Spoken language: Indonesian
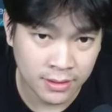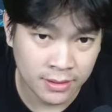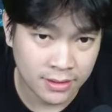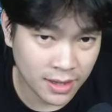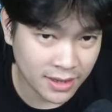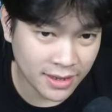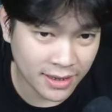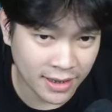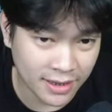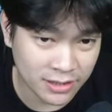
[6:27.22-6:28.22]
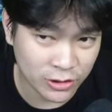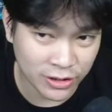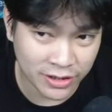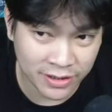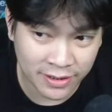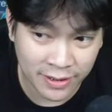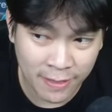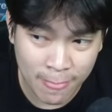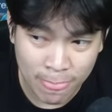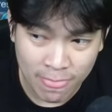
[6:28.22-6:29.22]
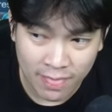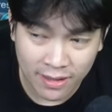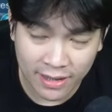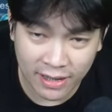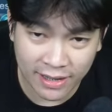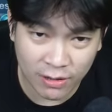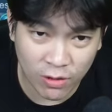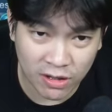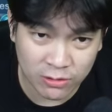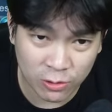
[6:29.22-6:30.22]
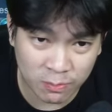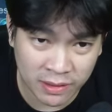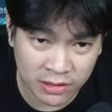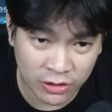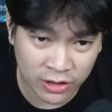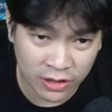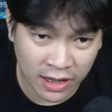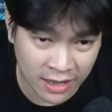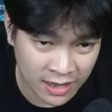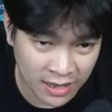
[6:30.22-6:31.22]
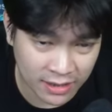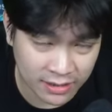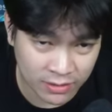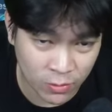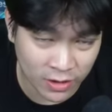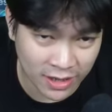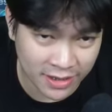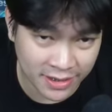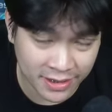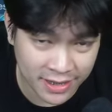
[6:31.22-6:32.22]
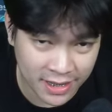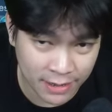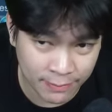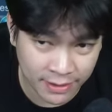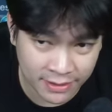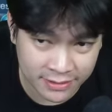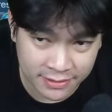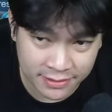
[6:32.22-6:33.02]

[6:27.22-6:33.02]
dan dia nggak ada Joy karena ini gue auto pick Joy karena gue tanya dia dia nggak bales